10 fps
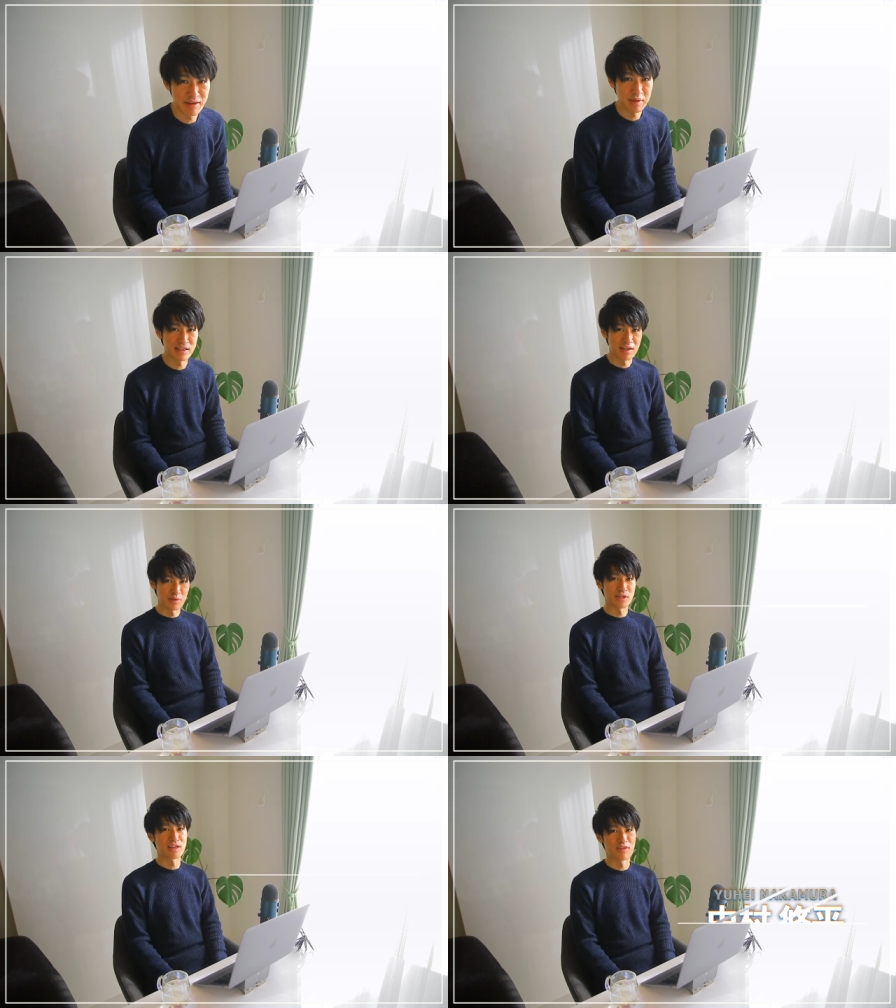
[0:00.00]
皆さん
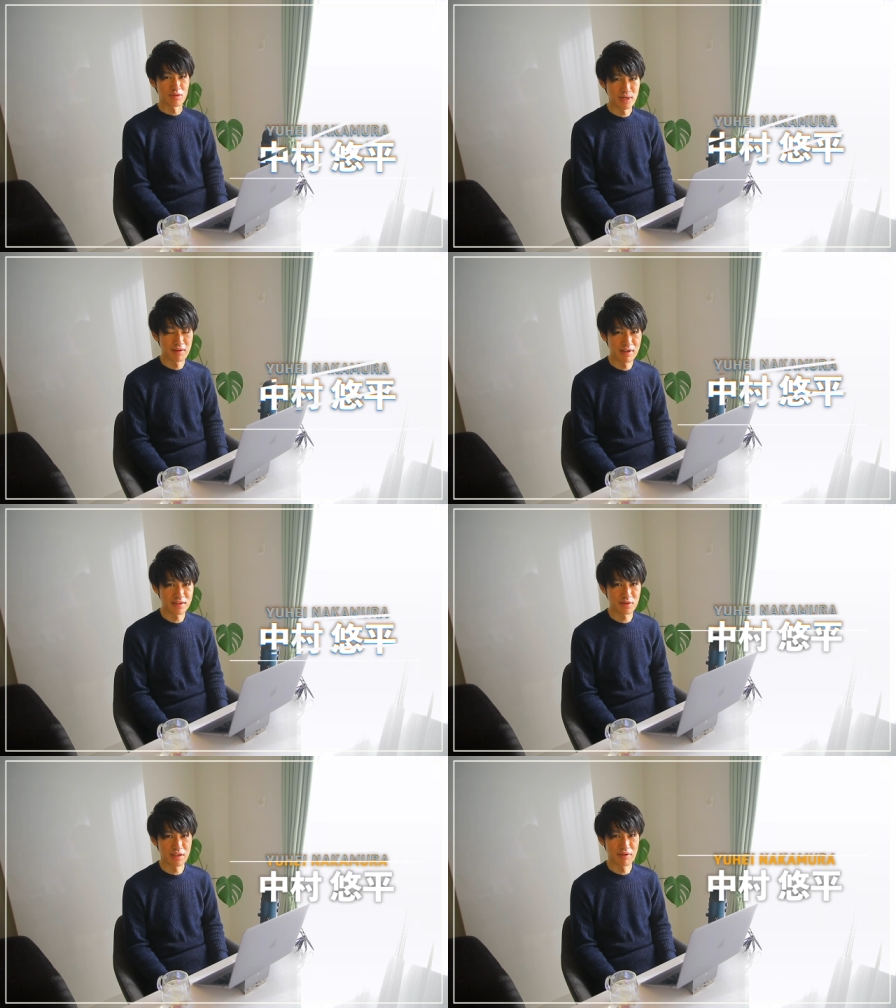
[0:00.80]
こんにちは、こんばん
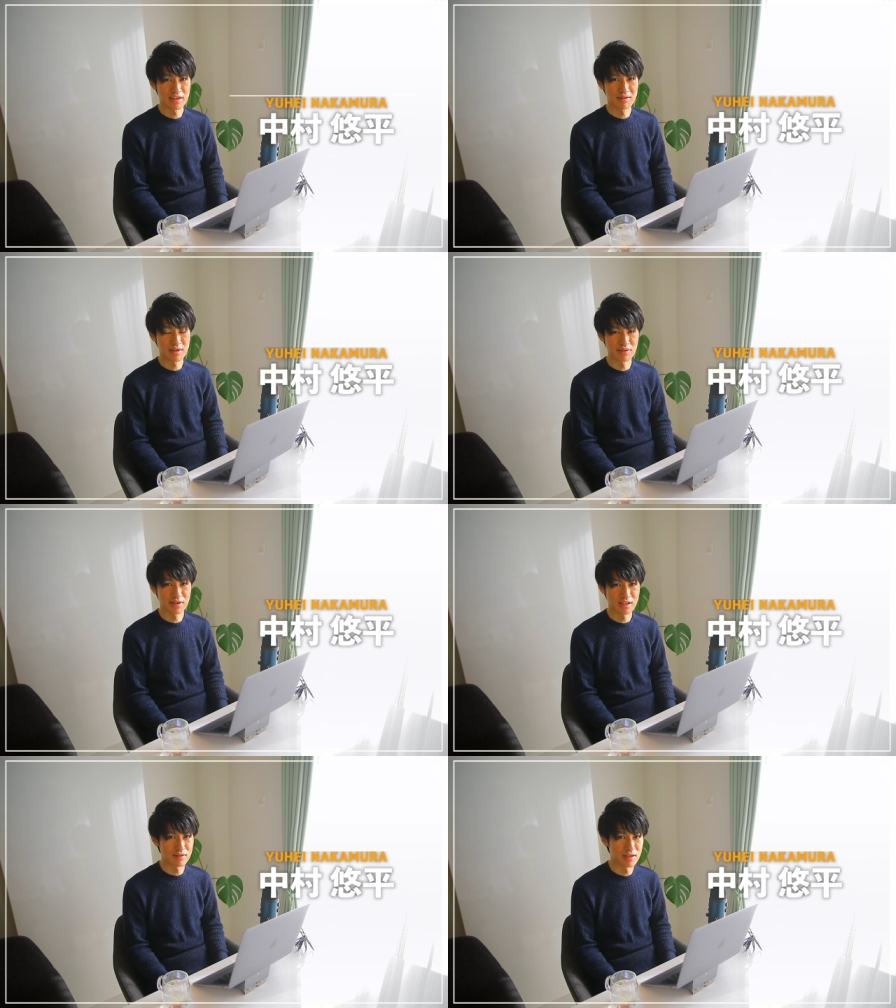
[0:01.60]
は。そしておはようございます
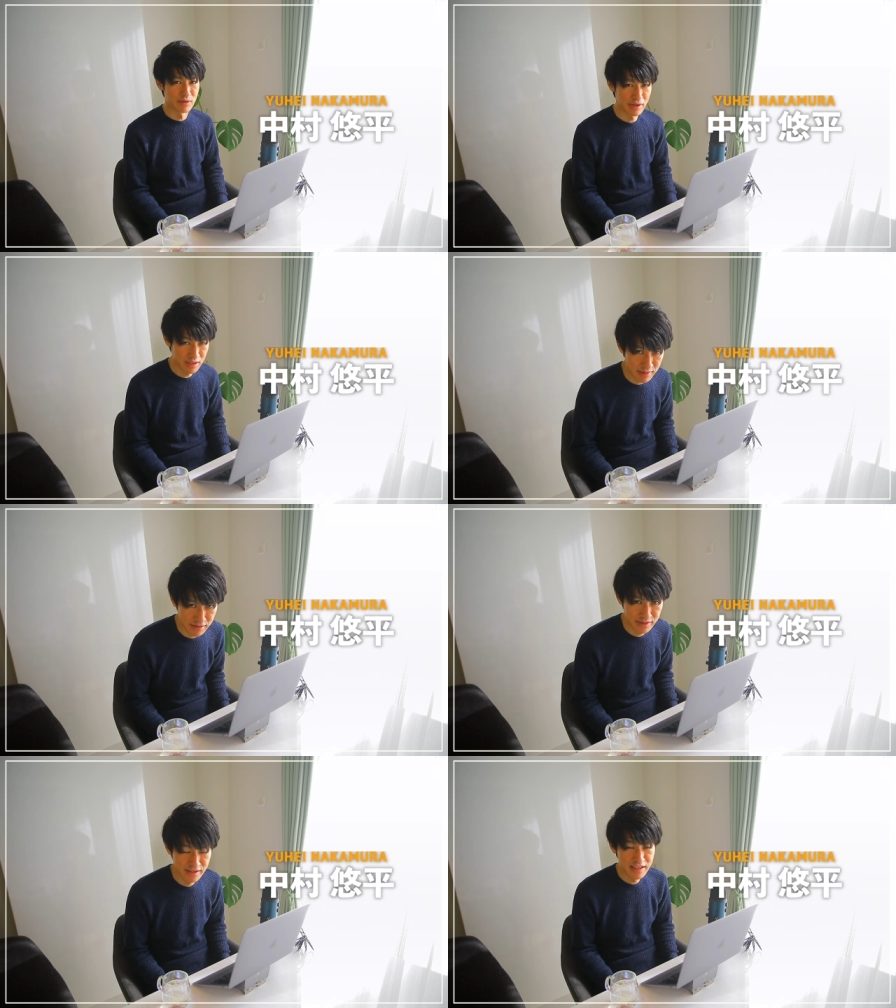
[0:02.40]
の方はおはようございま
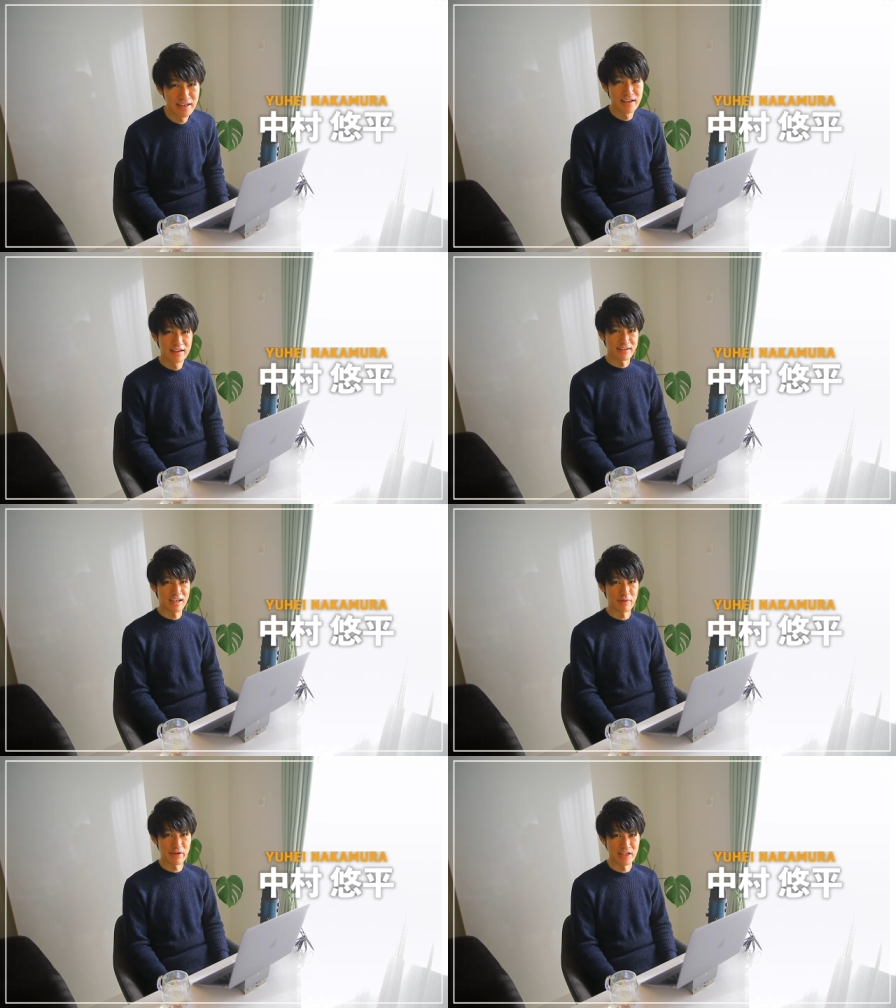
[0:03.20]
す。
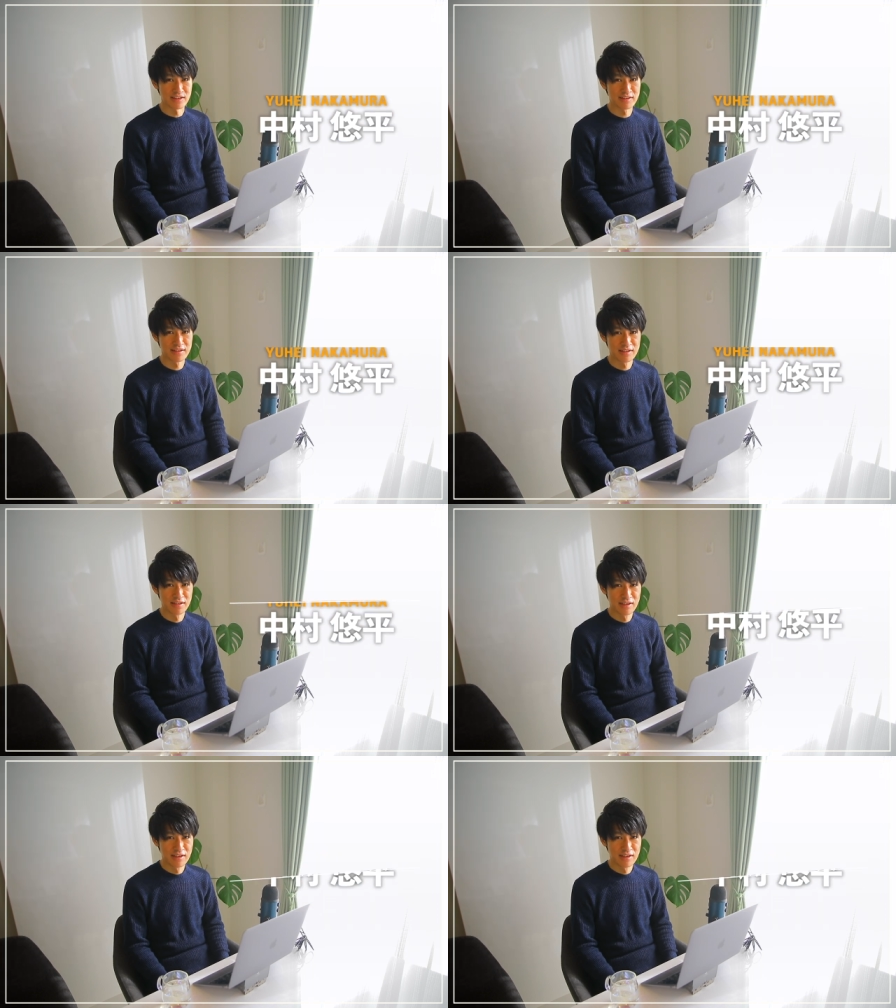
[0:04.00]
中村悠平です。